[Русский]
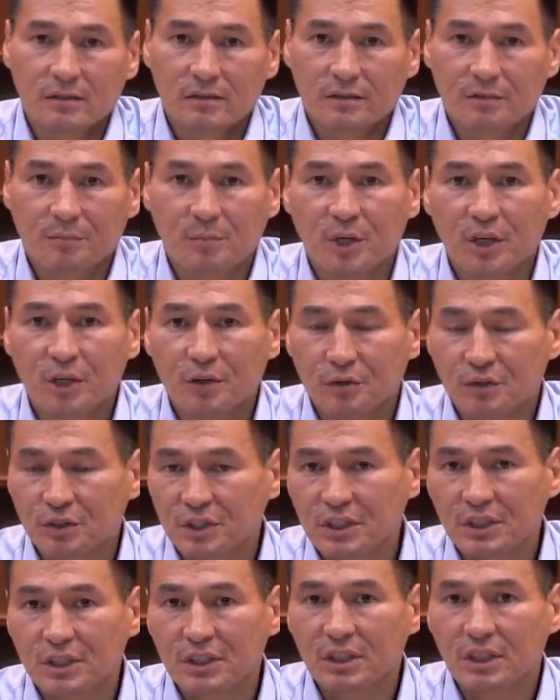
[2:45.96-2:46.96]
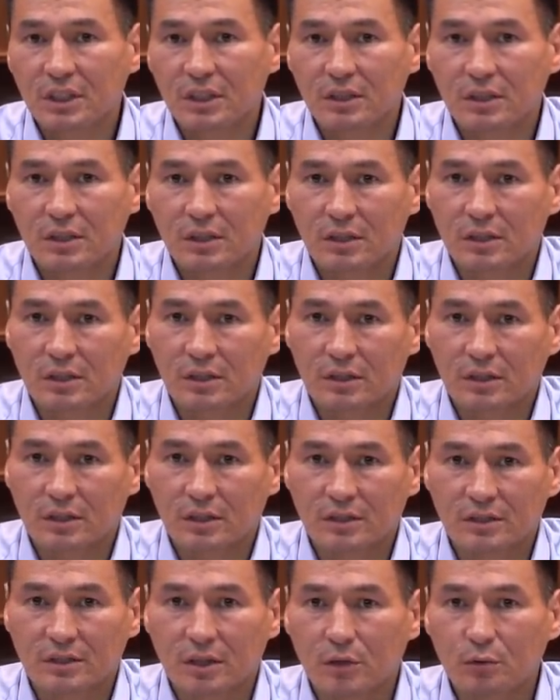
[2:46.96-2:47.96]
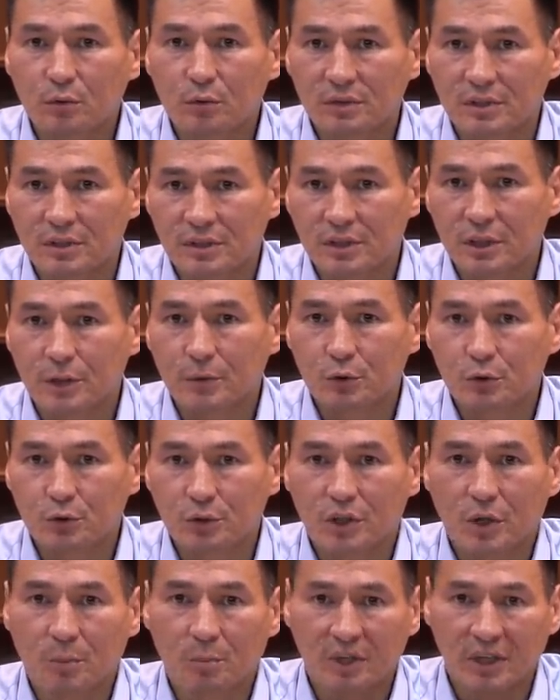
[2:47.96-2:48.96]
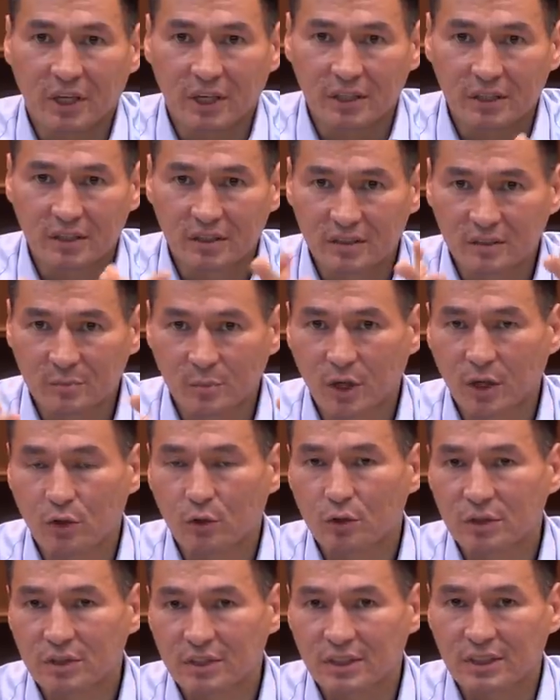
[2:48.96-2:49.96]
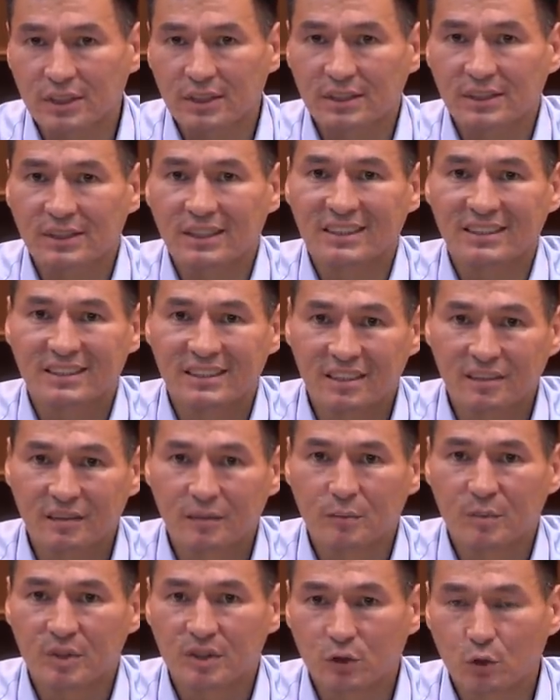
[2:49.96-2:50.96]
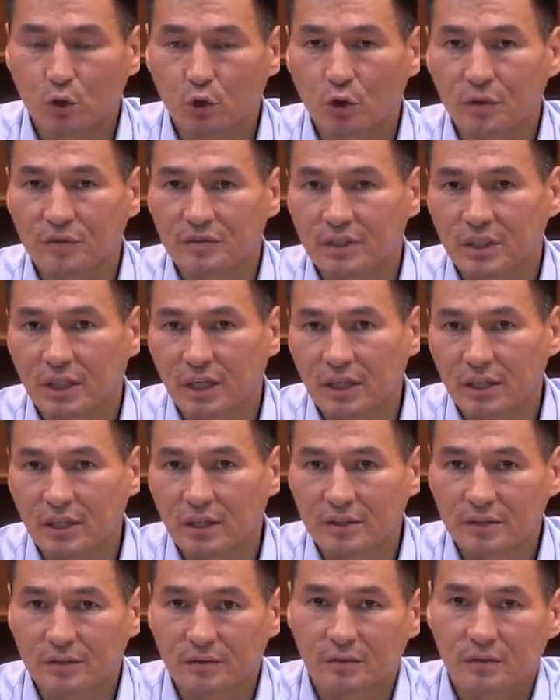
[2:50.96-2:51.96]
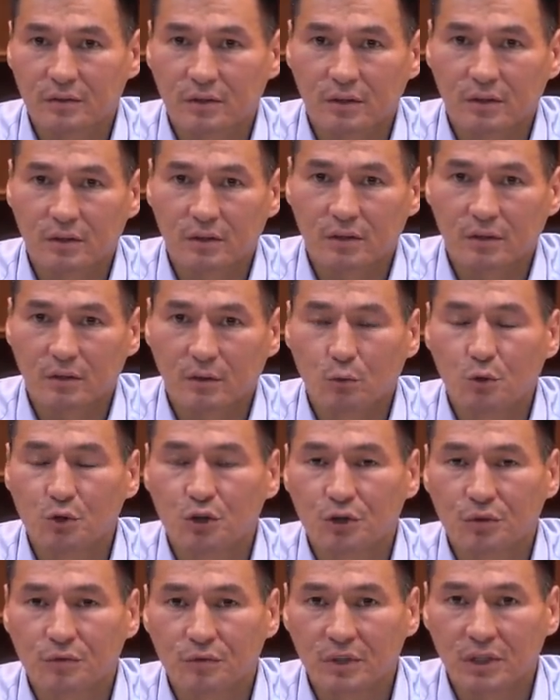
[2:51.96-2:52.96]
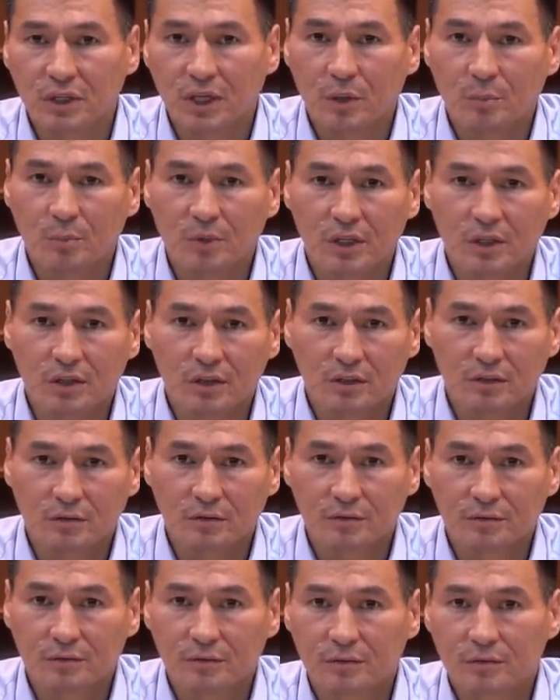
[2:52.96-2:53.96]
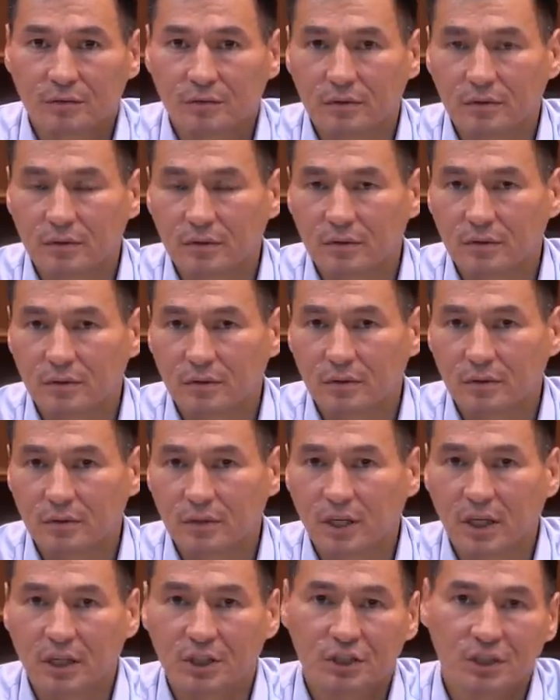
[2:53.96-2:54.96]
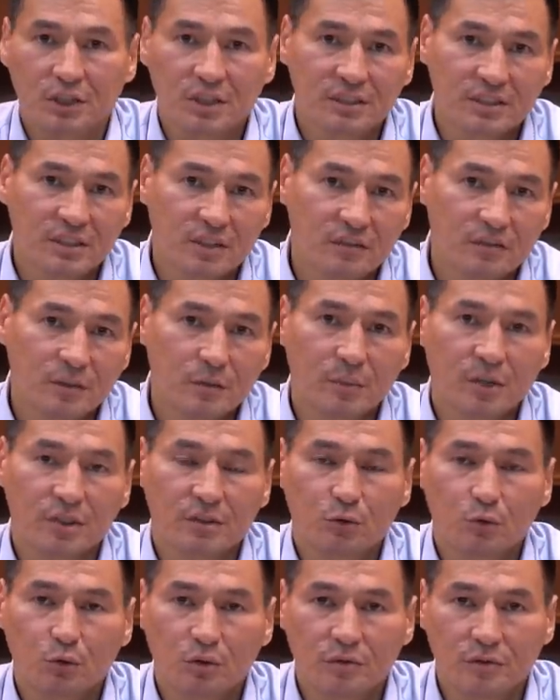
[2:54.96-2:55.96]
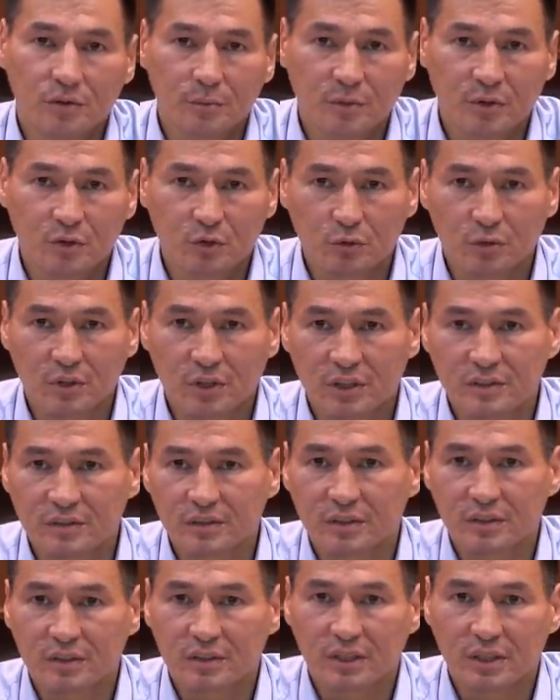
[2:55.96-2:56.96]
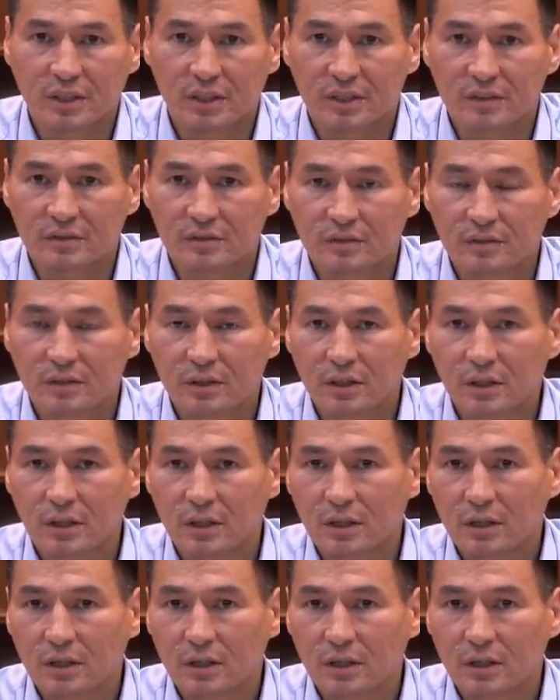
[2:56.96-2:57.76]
В первые же дни я столкнулся с тем, что нам приходилось бороться со срывами сроков строительства ключевых объектов, также нецелевым расходованием государственных средств –